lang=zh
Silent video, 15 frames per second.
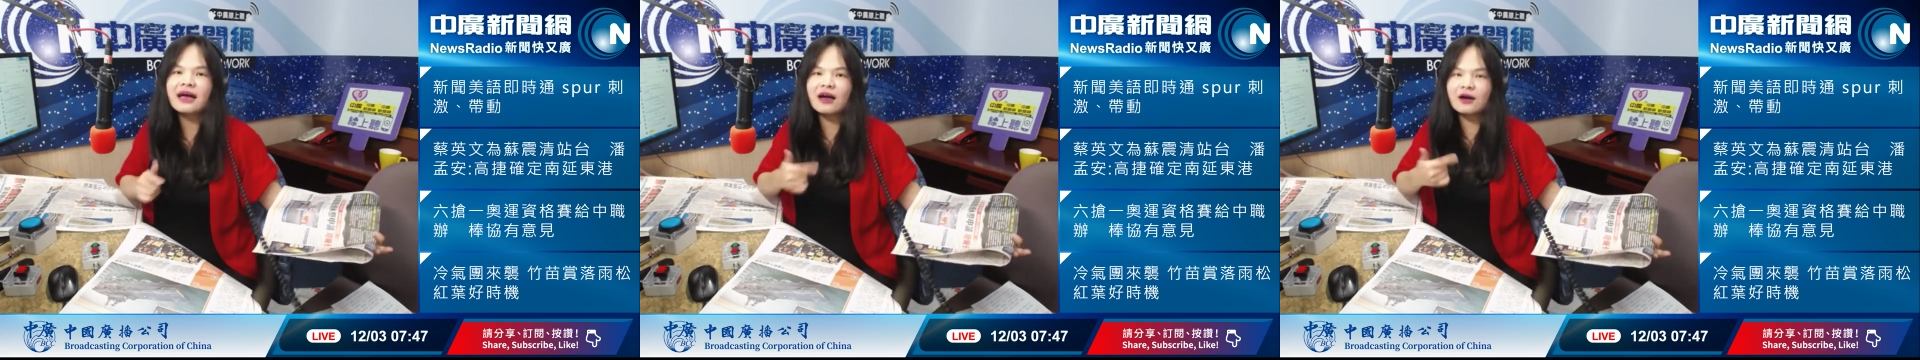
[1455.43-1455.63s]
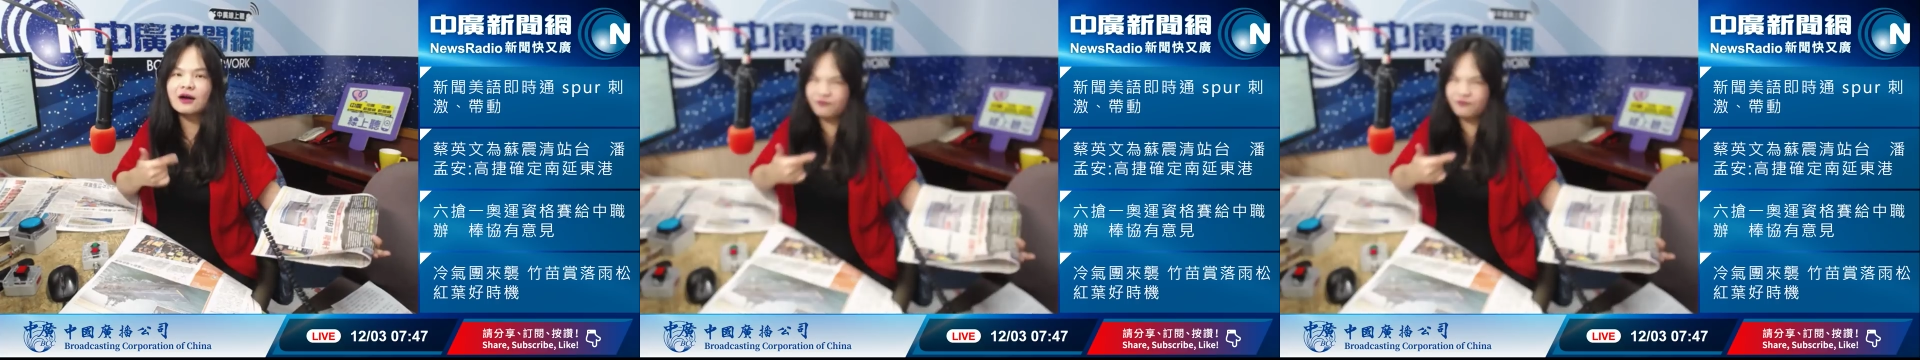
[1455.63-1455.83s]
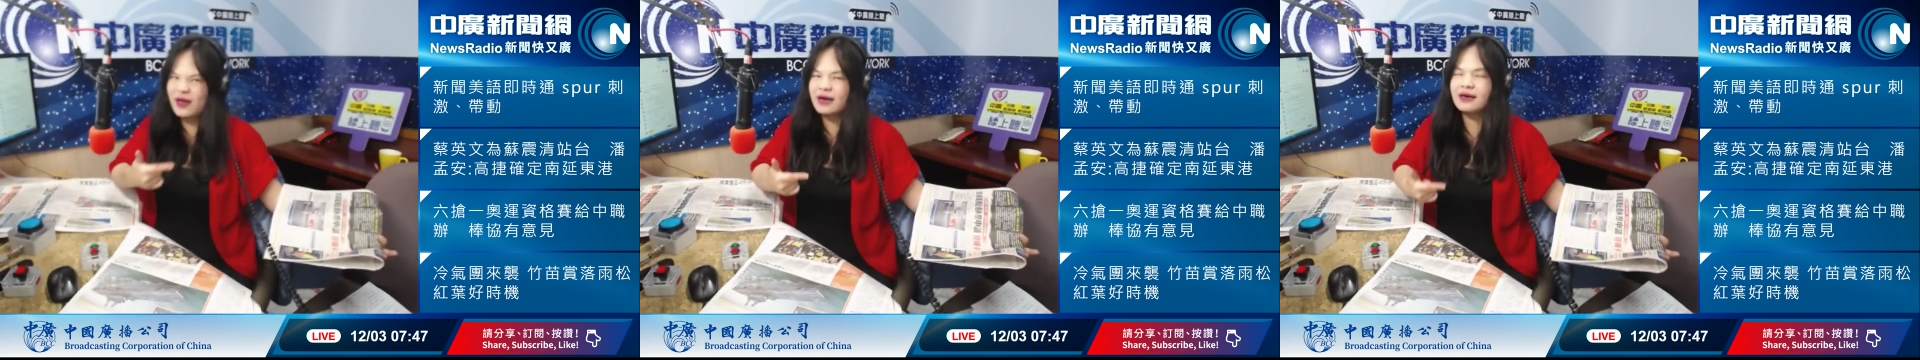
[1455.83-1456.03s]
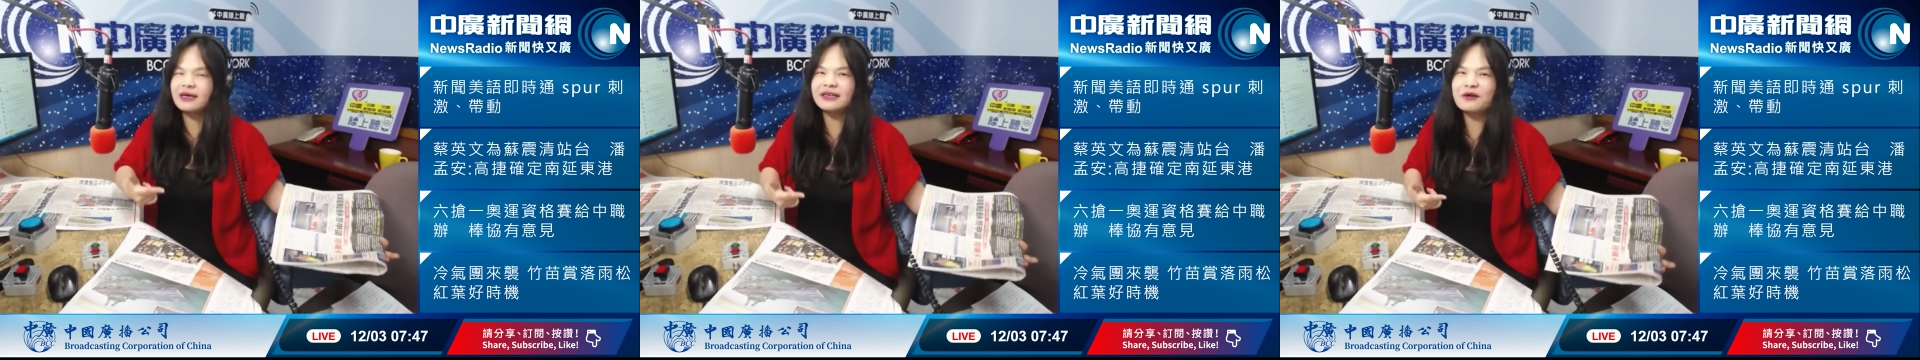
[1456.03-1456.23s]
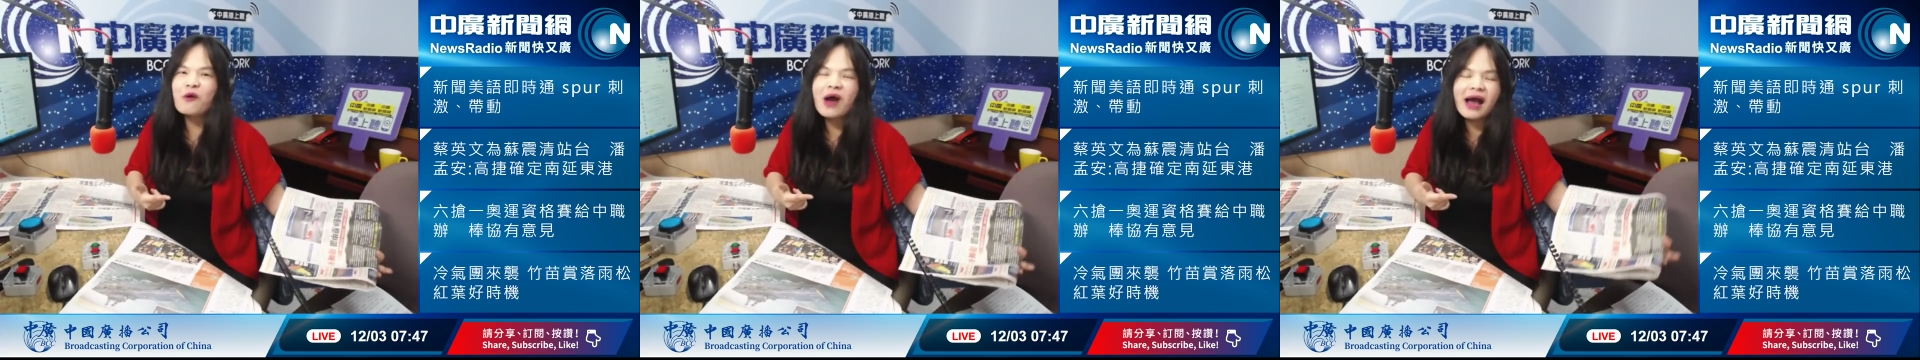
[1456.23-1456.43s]
好，放
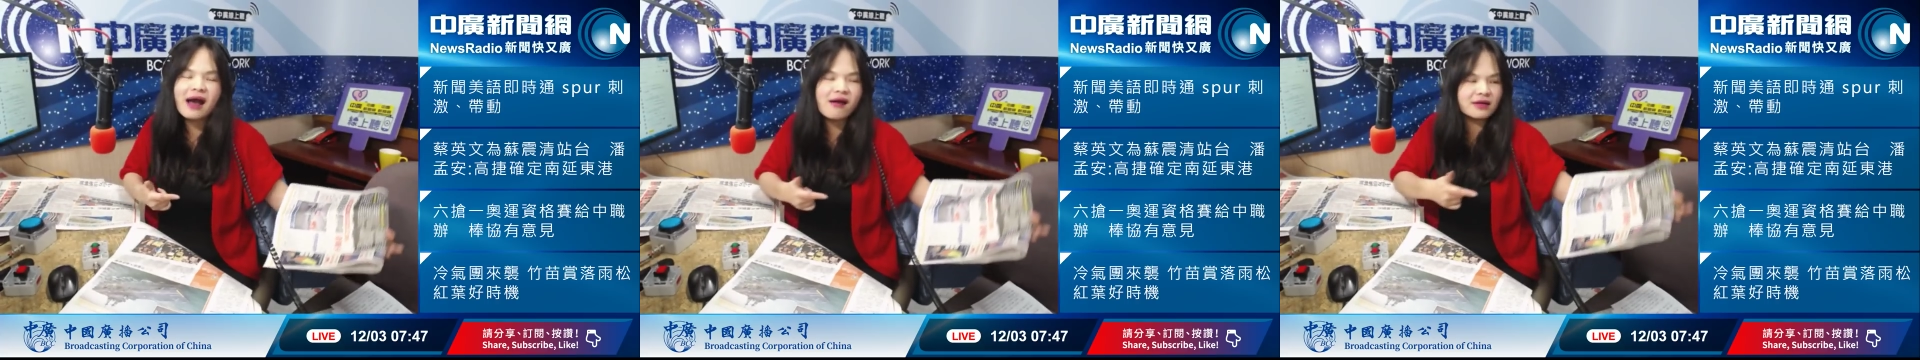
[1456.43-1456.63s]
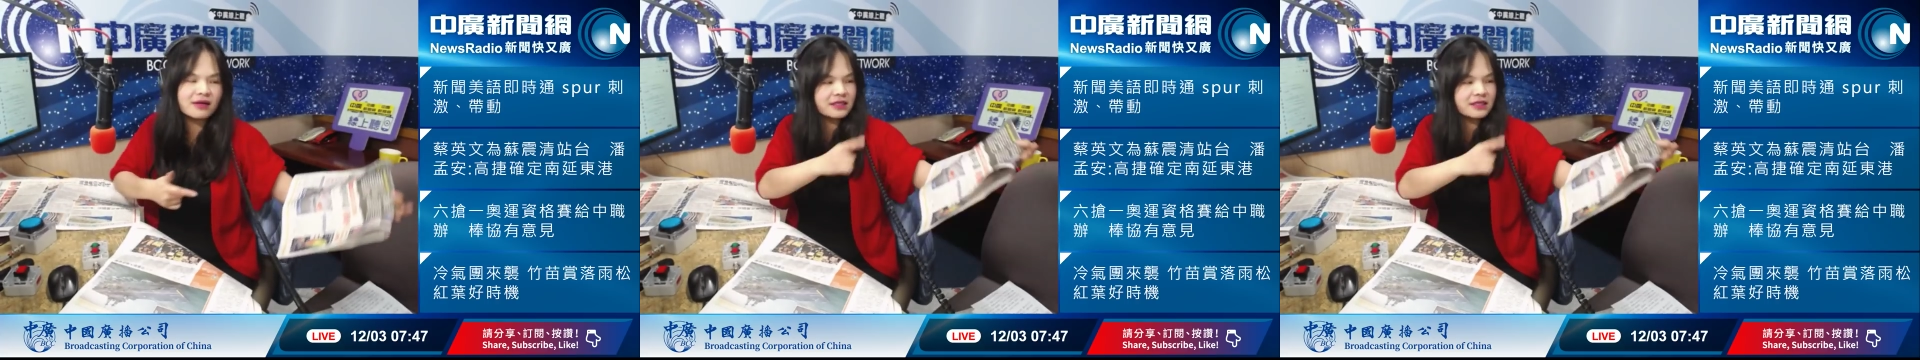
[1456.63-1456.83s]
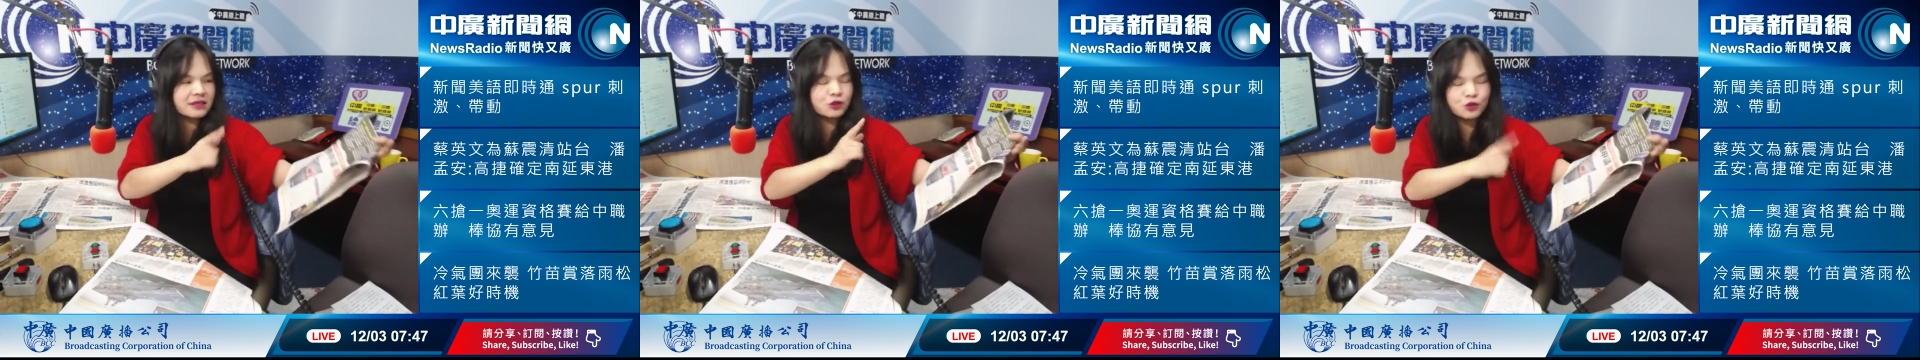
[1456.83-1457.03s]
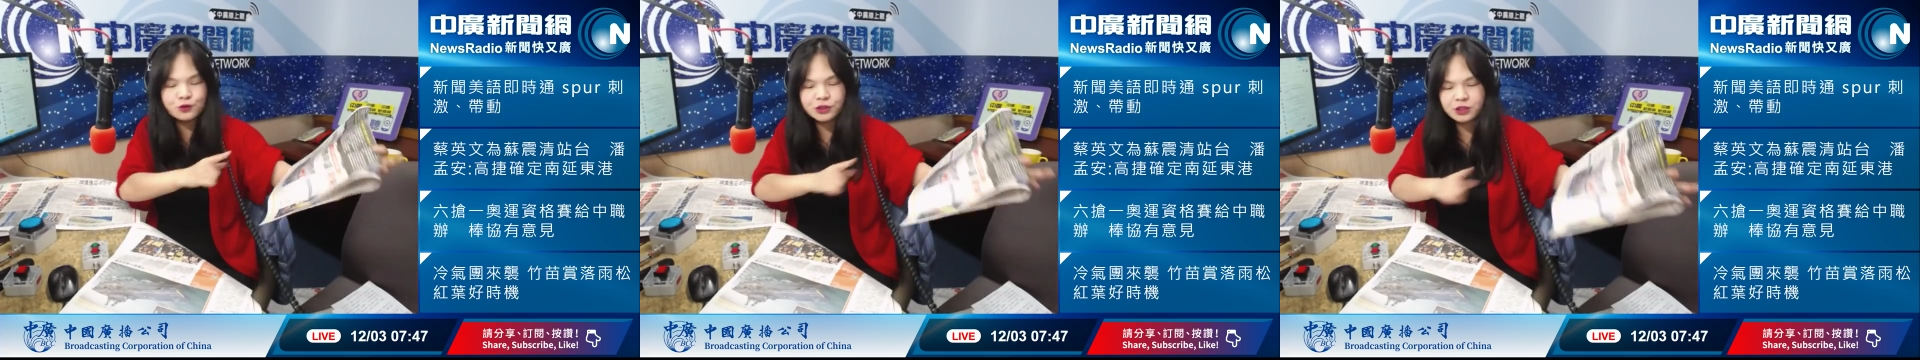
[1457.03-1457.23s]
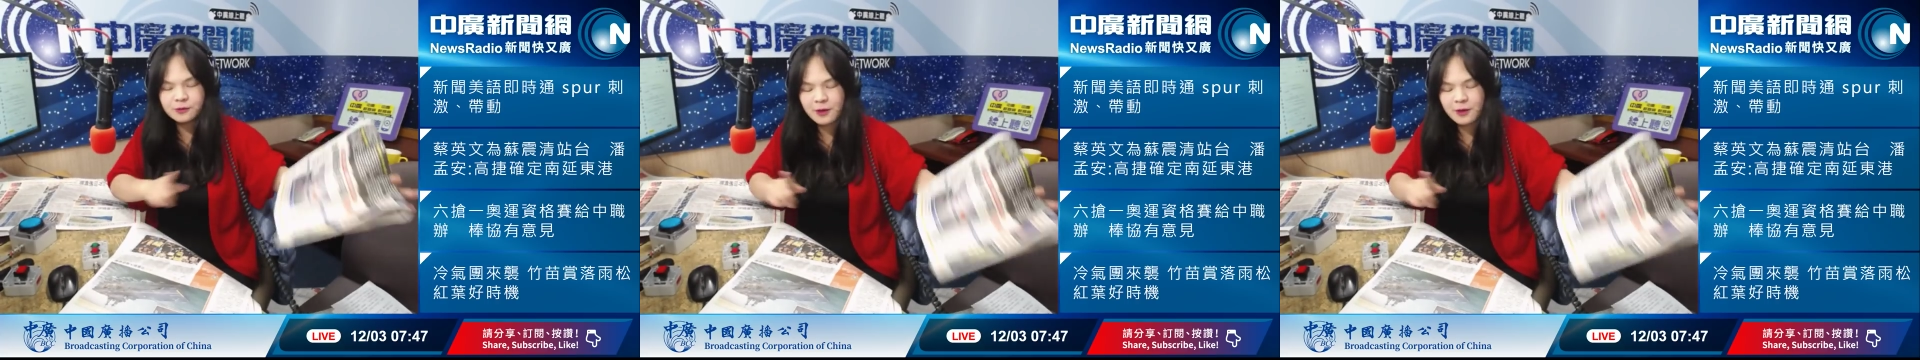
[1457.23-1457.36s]
狠话哦！今天《中国时